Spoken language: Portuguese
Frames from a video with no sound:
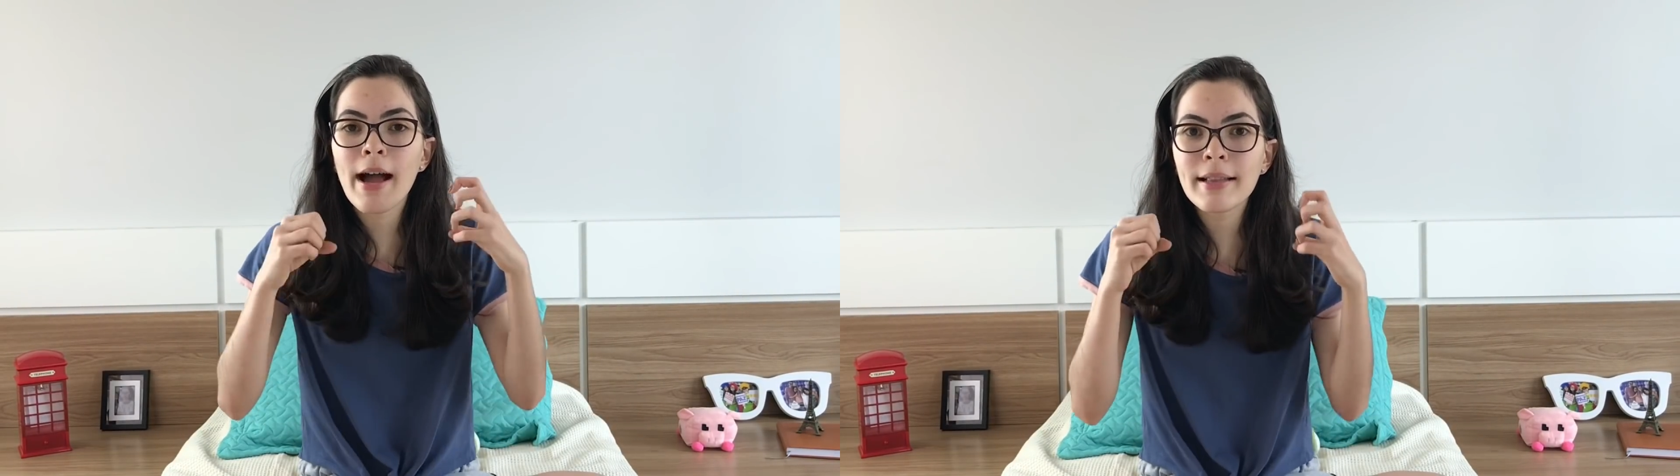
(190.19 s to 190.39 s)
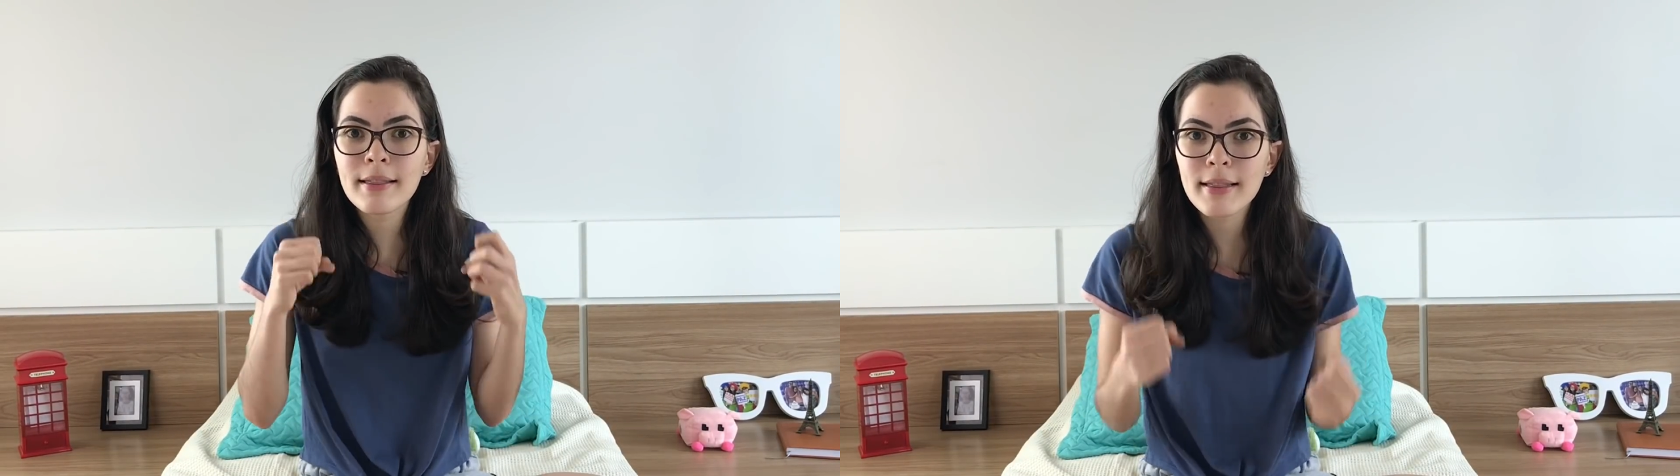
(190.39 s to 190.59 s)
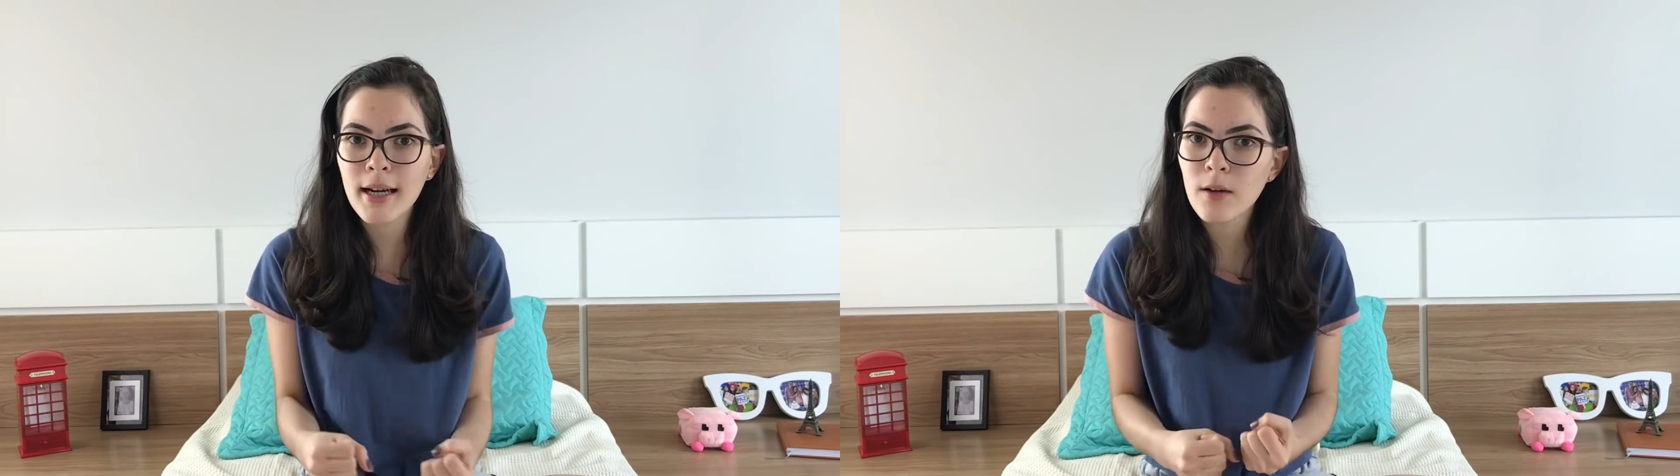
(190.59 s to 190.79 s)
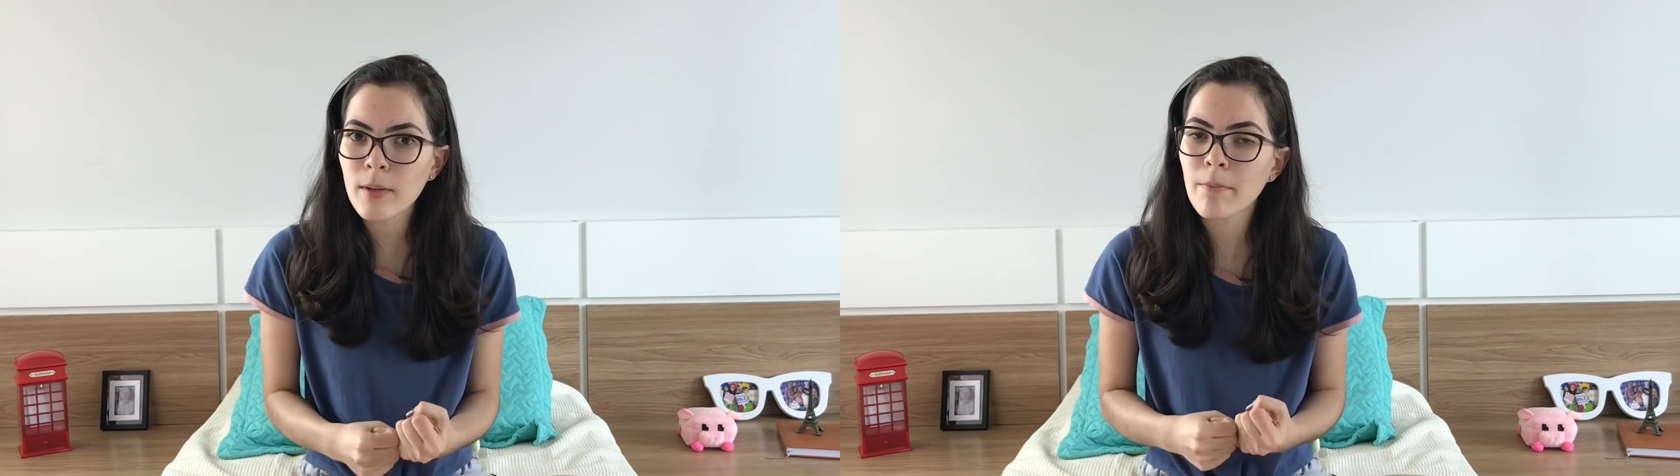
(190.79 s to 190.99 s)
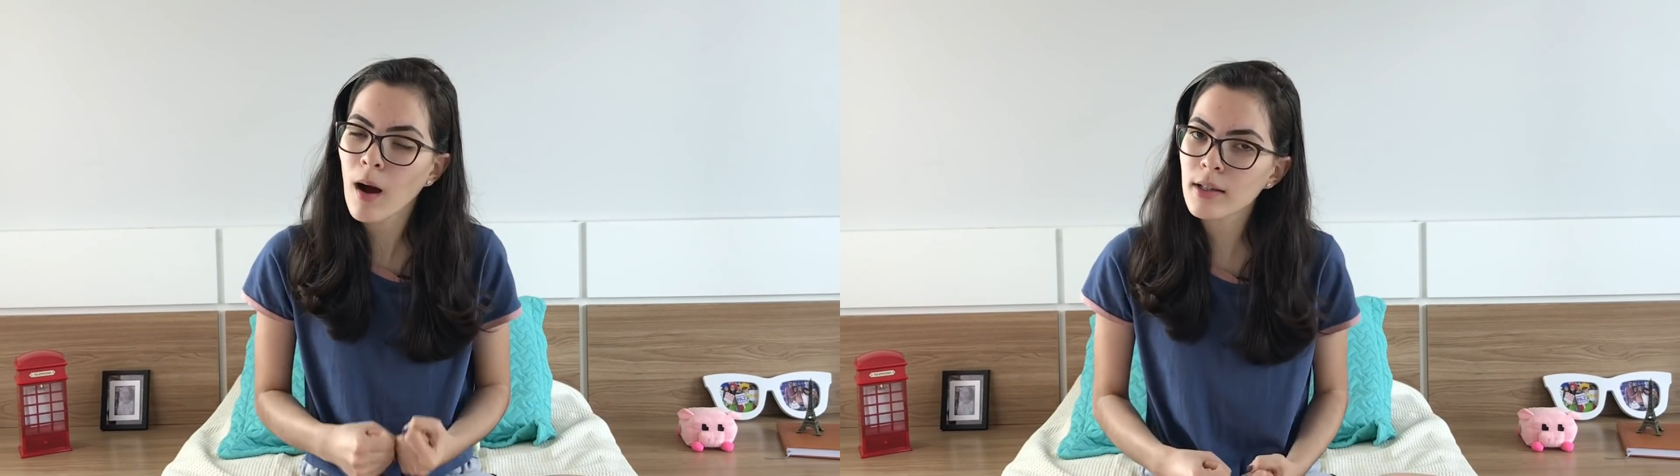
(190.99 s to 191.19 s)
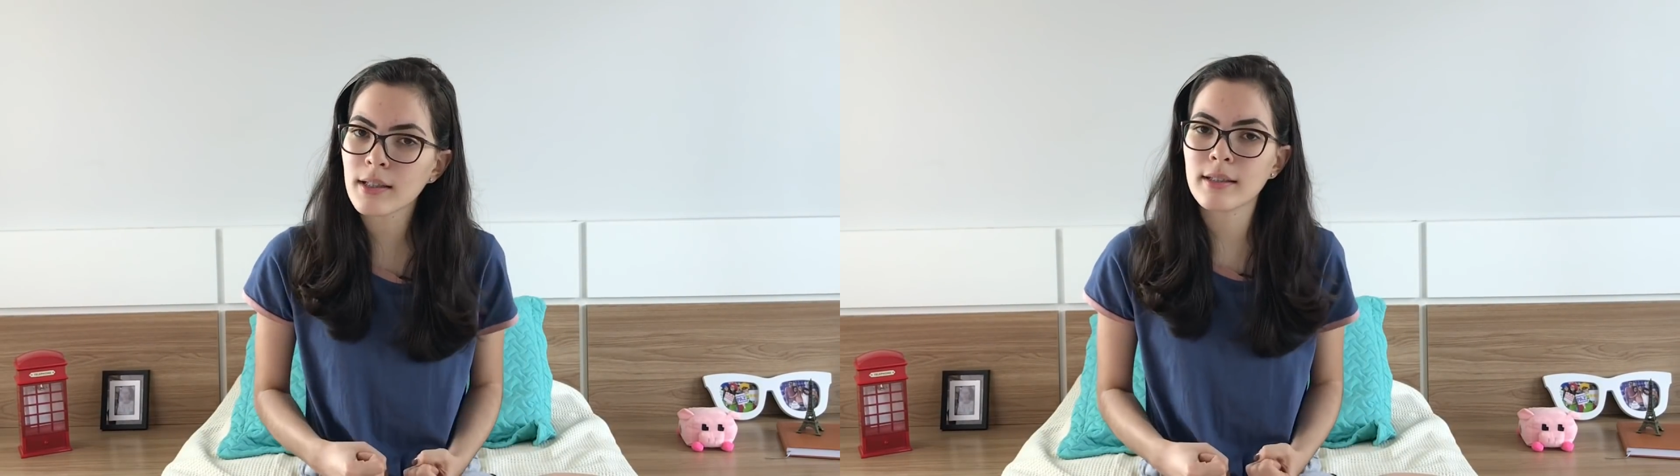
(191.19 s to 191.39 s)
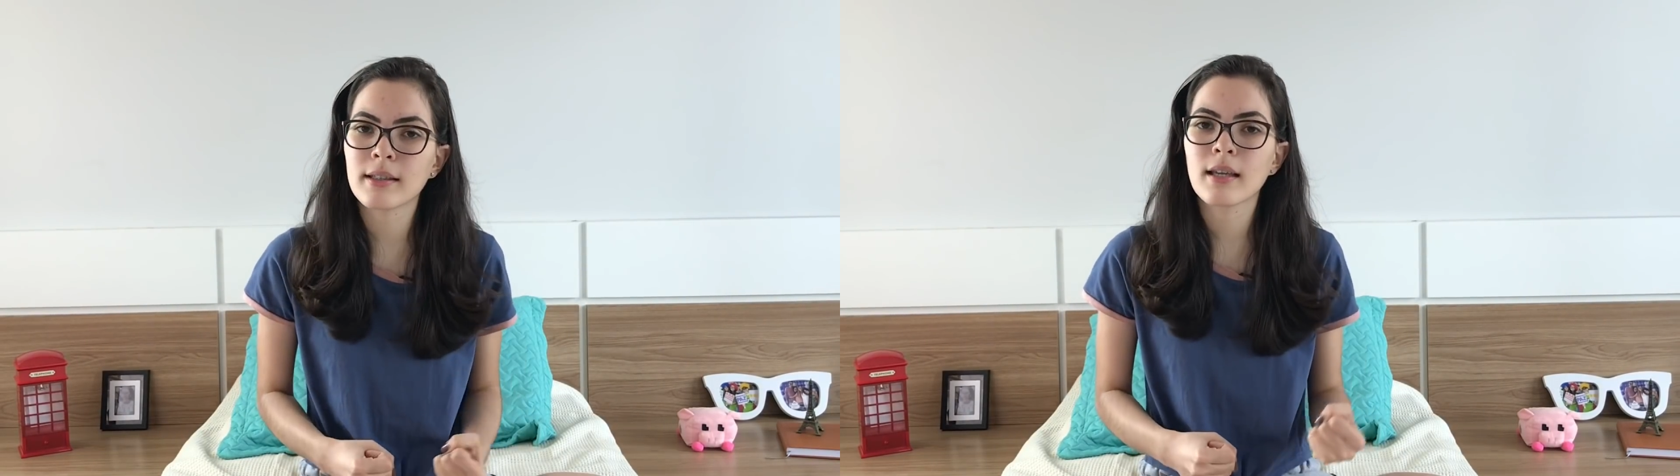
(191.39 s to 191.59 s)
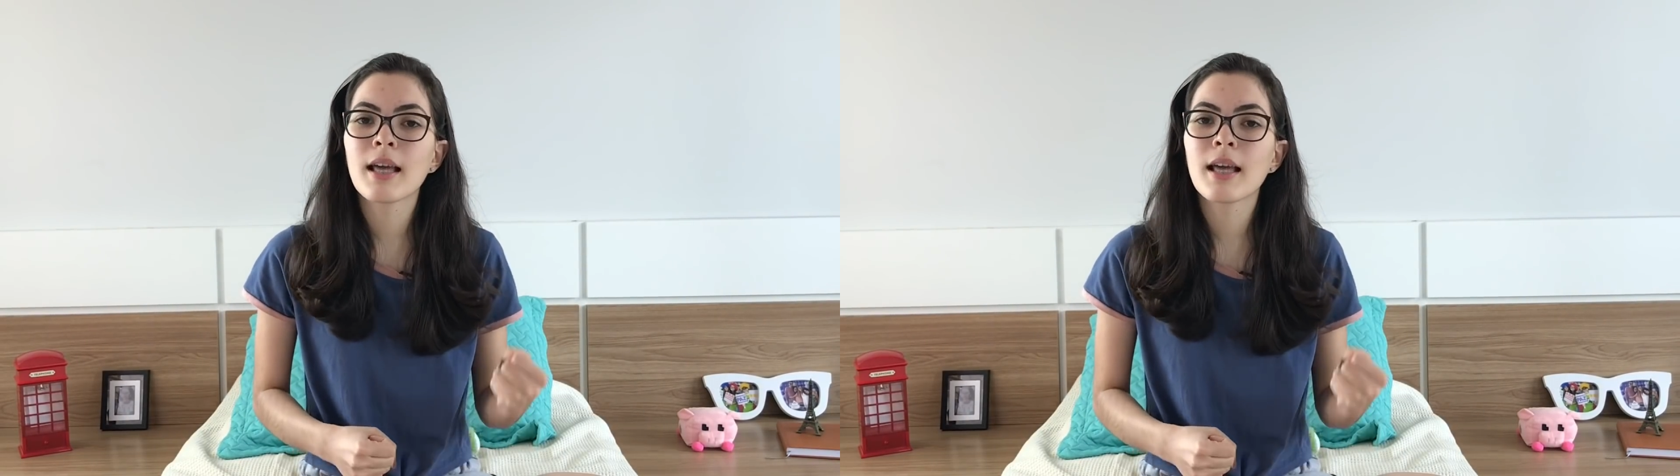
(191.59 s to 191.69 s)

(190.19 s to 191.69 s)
é tão importante.